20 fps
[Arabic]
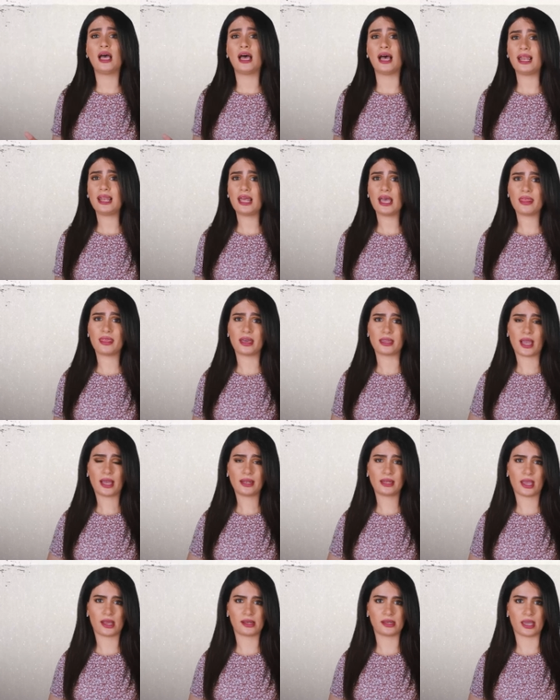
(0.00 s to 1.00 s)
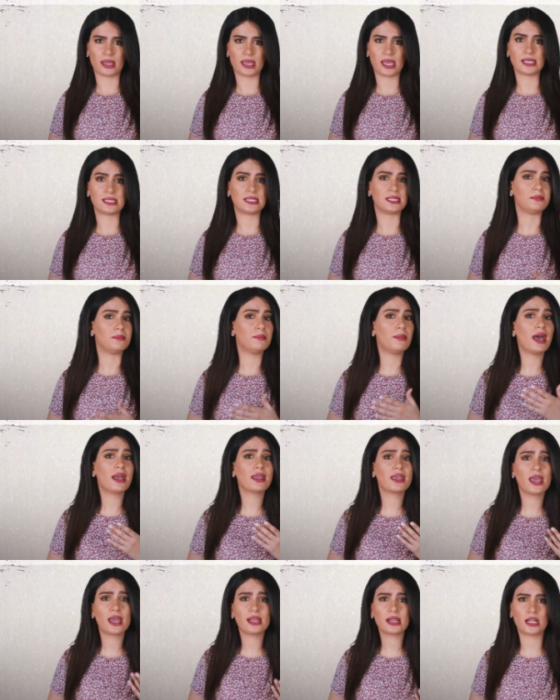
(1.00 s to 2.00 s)
هل هذا يعني أن جيسي ما
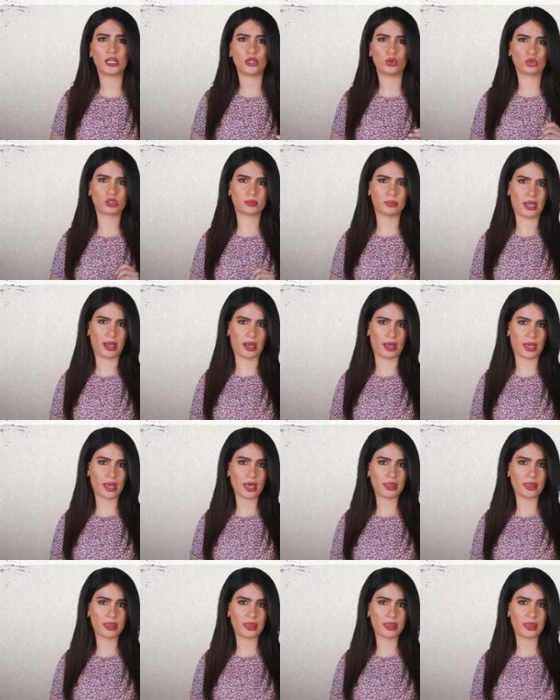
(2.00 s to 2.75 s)
كان ليصبح